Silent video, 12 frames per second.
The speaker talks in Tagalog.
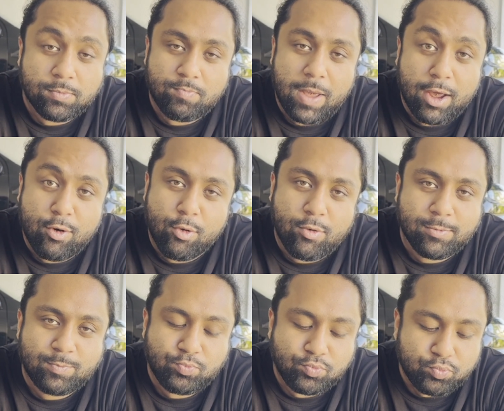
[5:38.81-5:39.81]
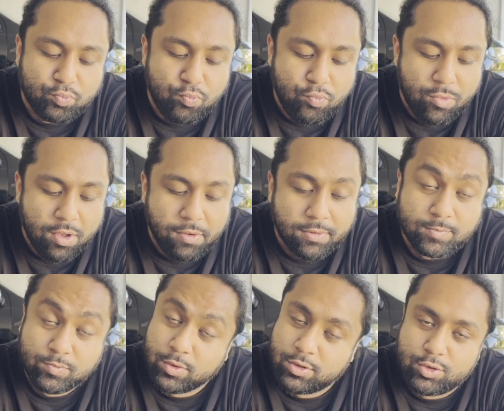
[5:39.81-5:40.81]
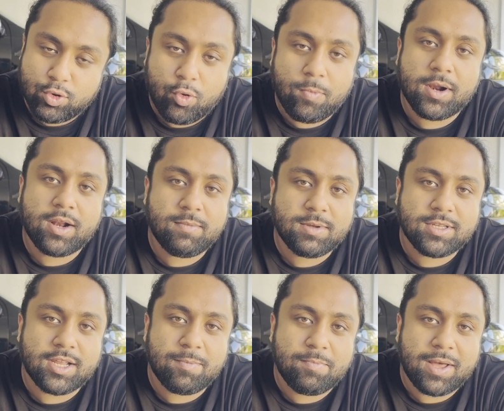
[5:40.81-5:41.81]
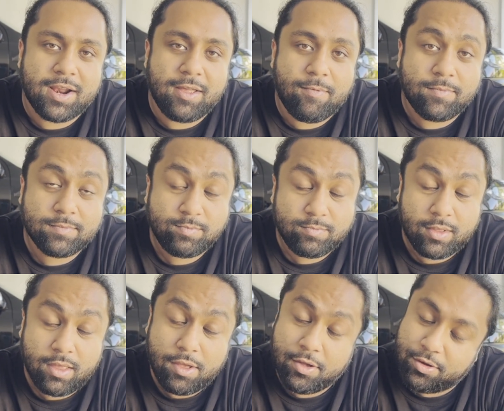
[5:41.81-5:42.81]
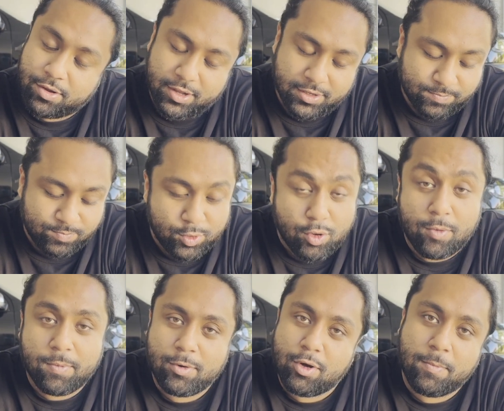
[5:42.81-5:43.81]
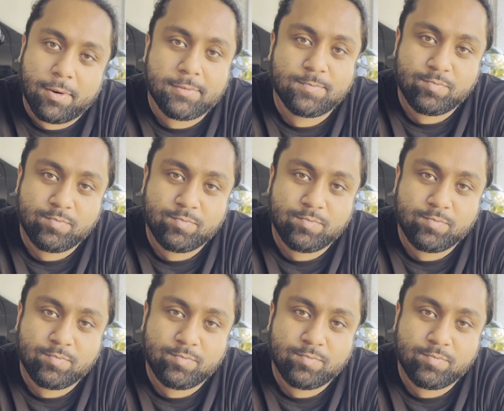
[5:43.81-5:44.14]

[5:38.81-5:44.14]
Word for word: Mango. Sobra naman sarap? Sobra naman sarap pare. Okay, Omer. Thank you so much. Eh, no, eh, yun no, lang.